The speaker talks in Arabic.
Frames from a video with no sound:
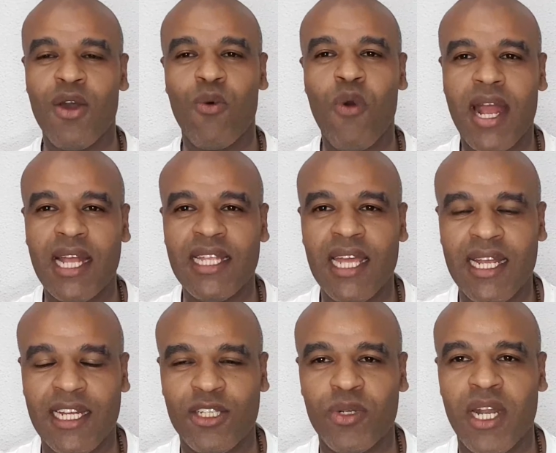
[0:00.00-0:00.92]

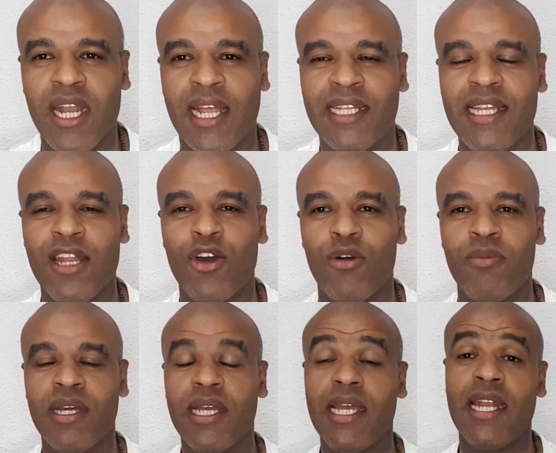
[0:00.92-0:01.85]
وكذلك عطونا لايك
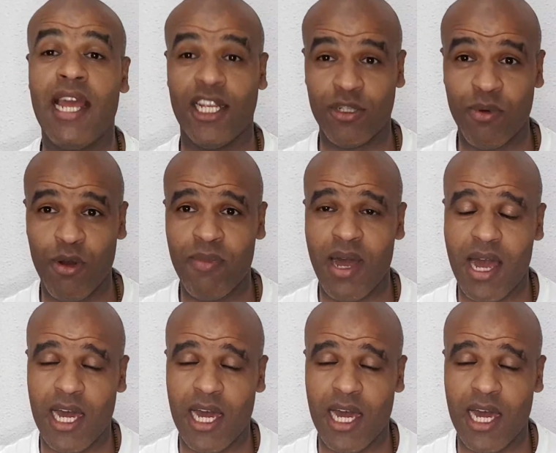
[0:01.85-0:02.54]
ديالهم الى عجبهم